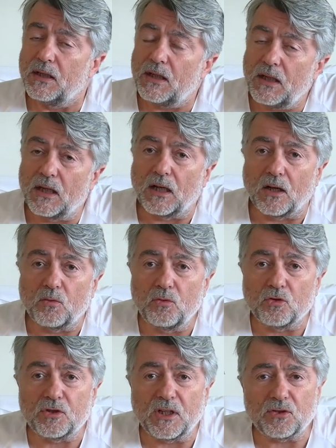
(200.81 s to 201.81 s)
y en
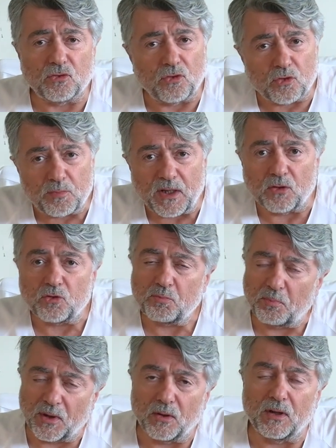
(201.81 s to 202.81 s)
algunos casos los menos,
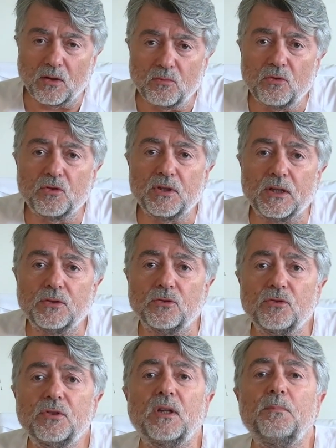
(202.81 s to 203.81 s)
pero en algunos
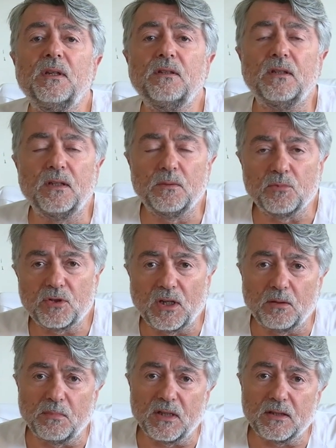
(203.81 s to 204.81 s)
casos también tendremos que
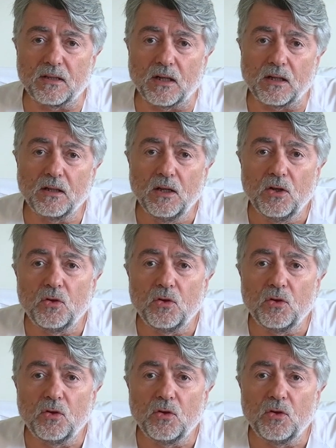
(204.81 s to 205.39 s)
administrar